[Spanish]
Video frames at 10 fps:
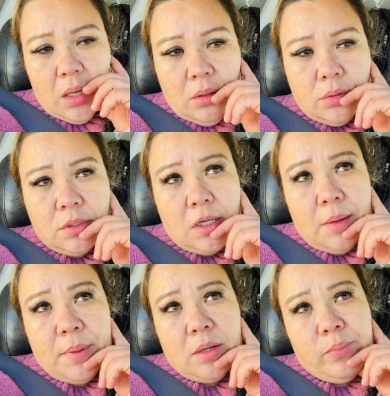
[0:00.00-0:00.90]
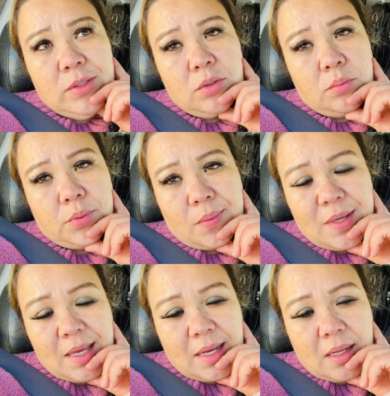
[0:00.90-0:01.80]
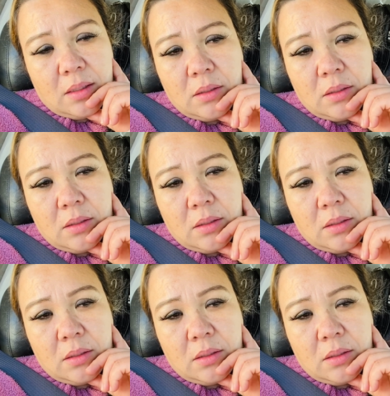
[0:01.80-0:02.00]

Ahorita la preocupación por mi hija,